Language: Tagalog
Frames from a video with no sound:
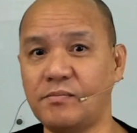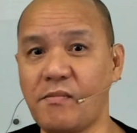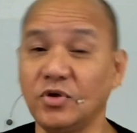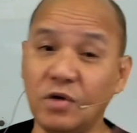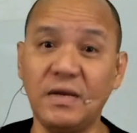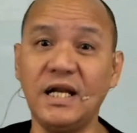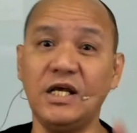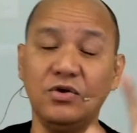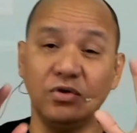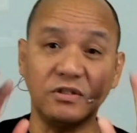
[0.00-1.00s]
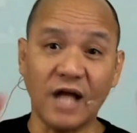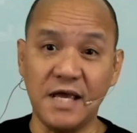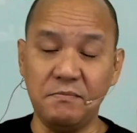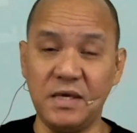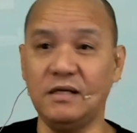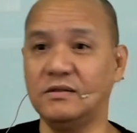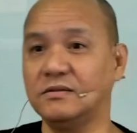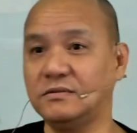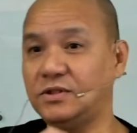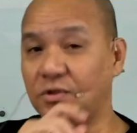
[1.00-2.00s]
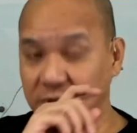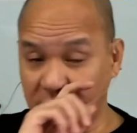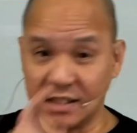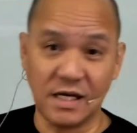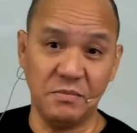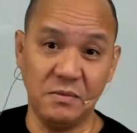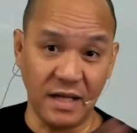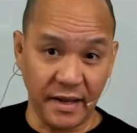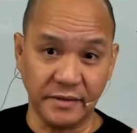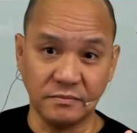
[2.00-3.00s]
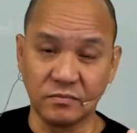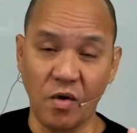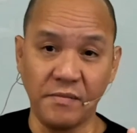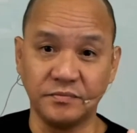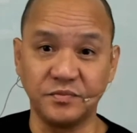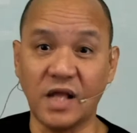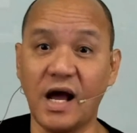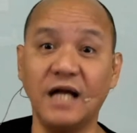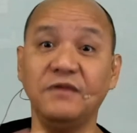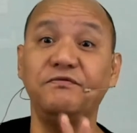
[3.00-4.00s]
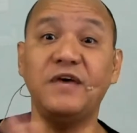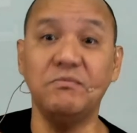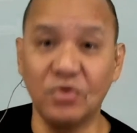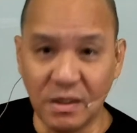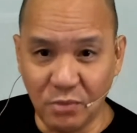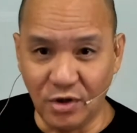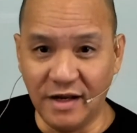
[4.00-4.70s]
So mali yung timing. Hindi ko naman sinasabing mali. Unfavorable.